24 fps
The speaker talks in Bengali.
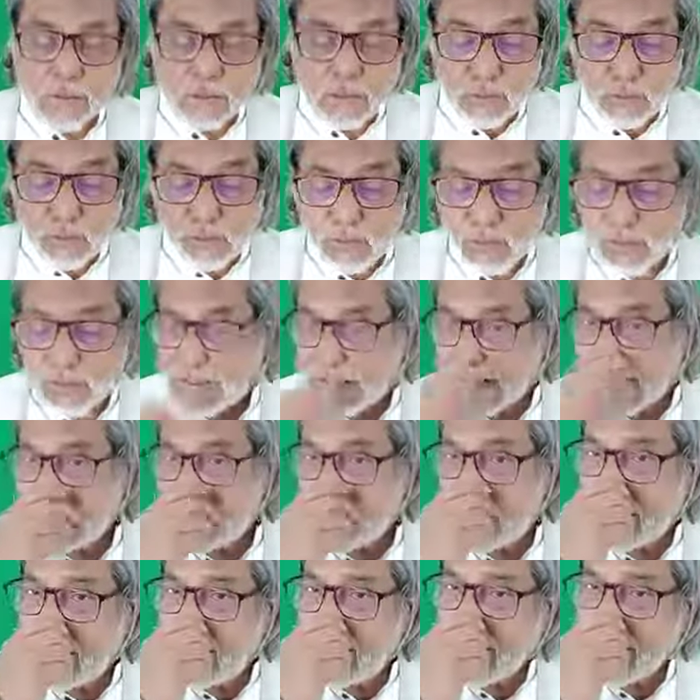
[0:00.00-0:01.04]
তো যাকে
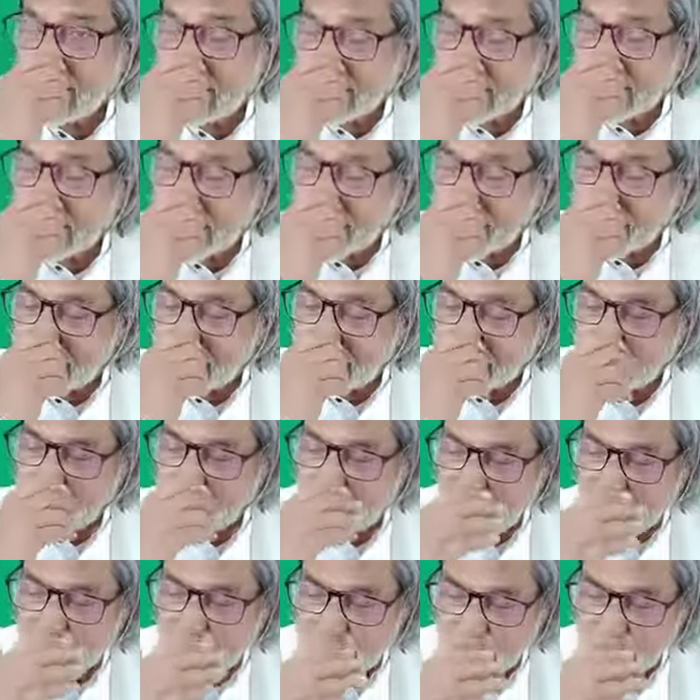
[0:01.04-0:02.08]
বলে এখন এটাকে আমরা একটু
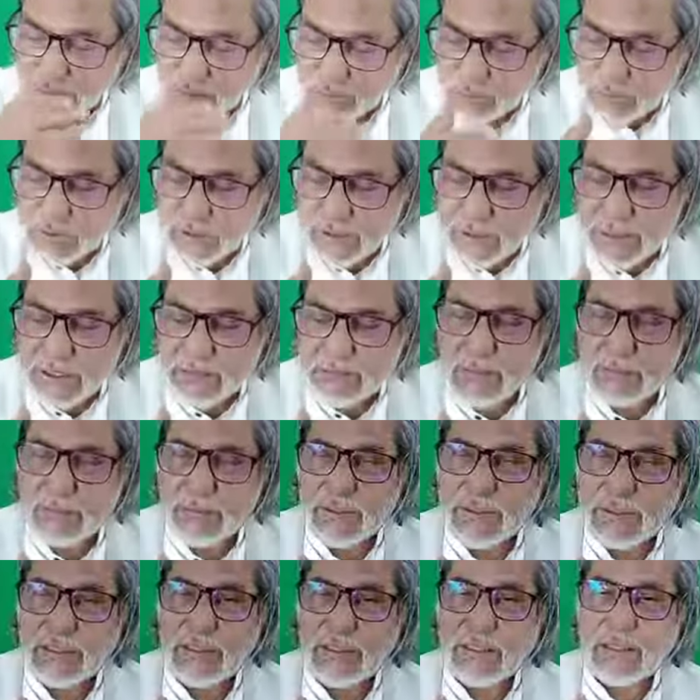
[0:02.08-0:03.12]
বাংলায় শুধরে নেই
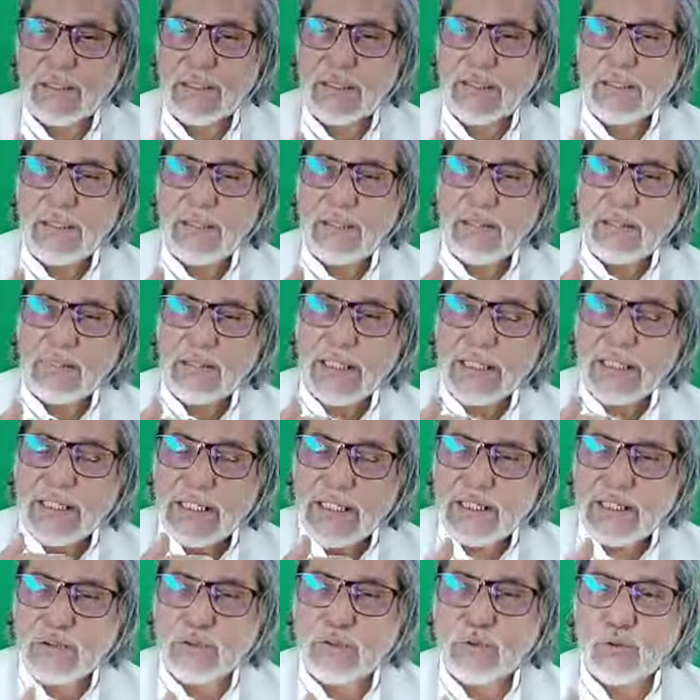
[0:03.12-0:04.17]
ব্যাপারটা মানে
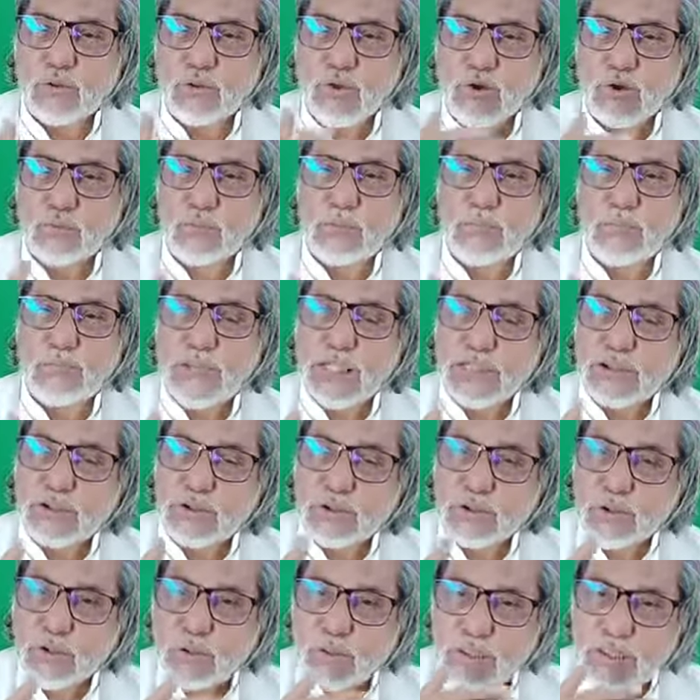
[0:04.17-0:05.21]
নিত্য কর্ম
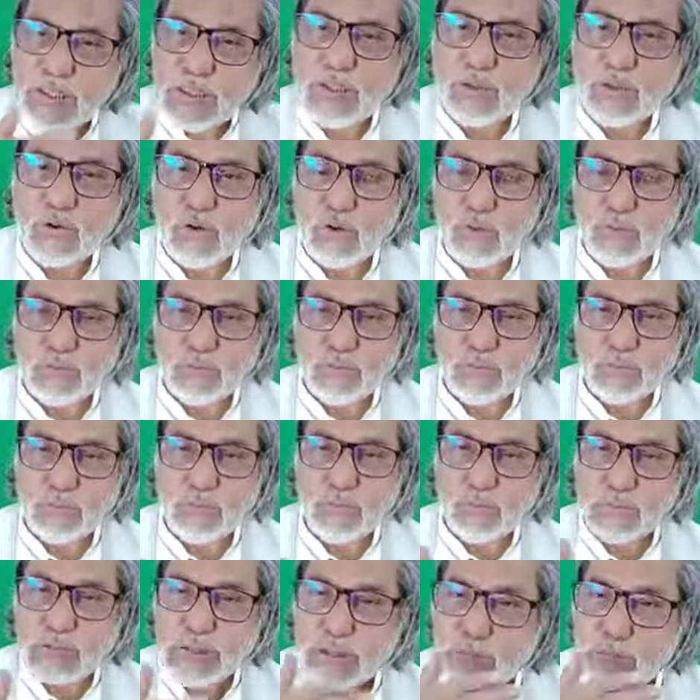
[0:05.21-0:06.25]
প্রাত্যহিক কর্ম
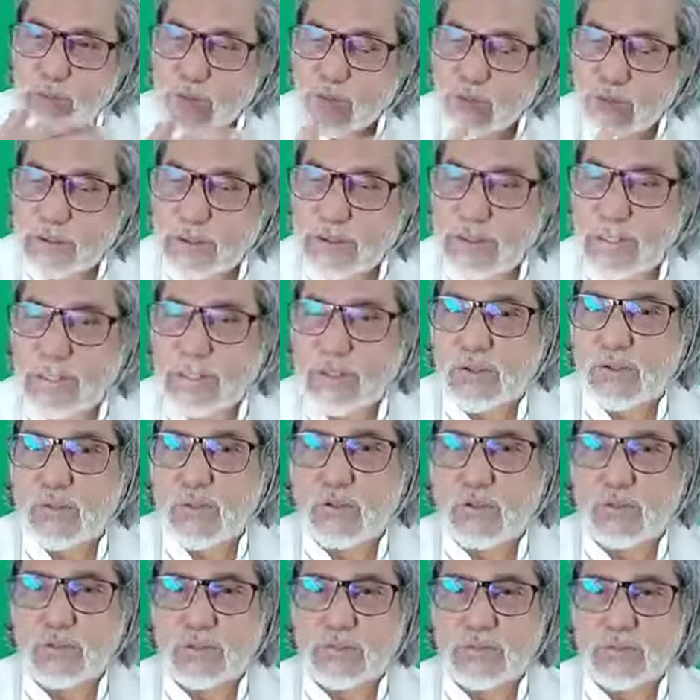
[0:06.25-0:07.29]
প্রতি মুহূর্তের
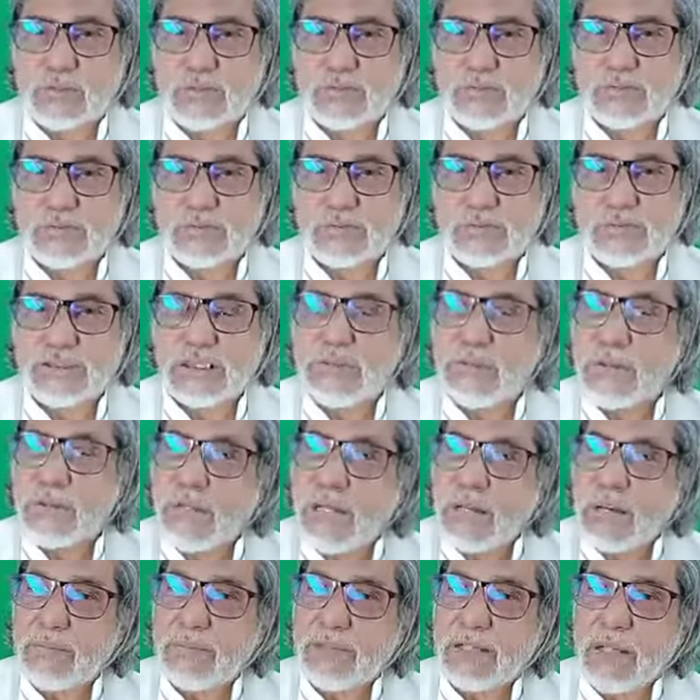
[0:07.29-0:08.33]
কর্ম
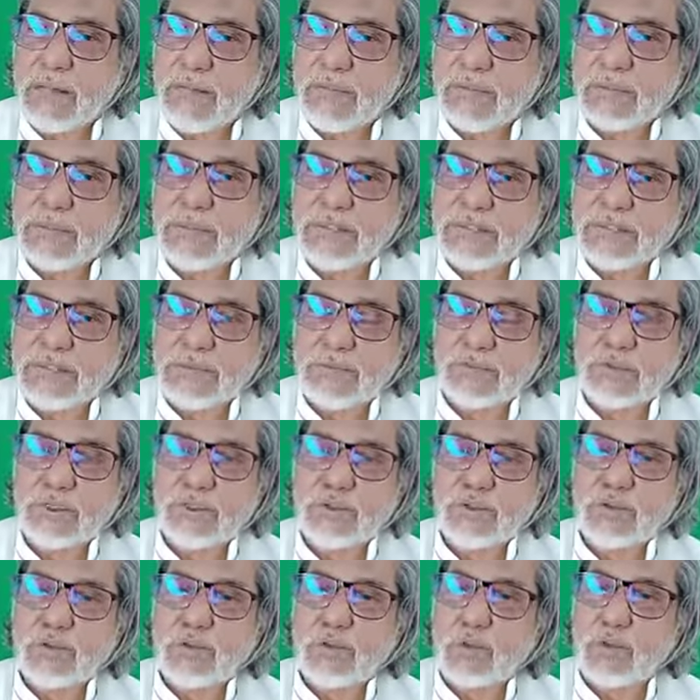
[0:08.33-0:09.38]
যেভাবে আমরা আমাদের
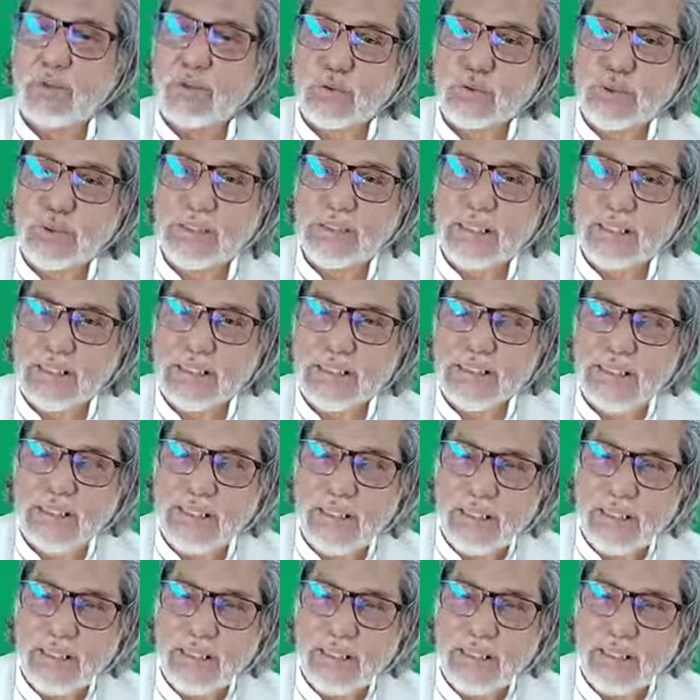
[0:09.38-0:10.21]
জীবনের জন্য করে থাকি